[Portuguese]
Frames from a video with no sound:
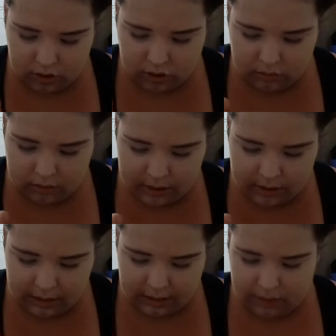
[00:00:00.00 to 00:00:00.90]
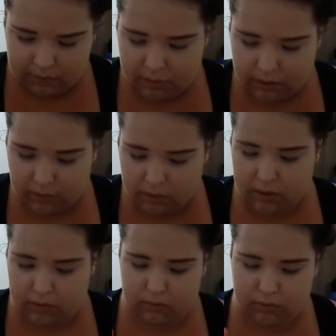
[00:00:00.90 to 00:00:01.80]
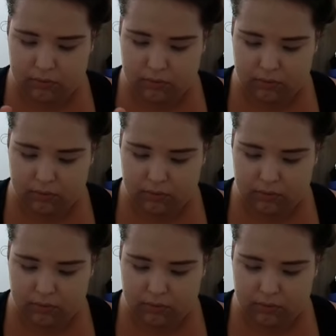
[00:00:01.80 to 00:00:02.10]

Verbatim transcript: Deixa eu meter aqui, porque o meu...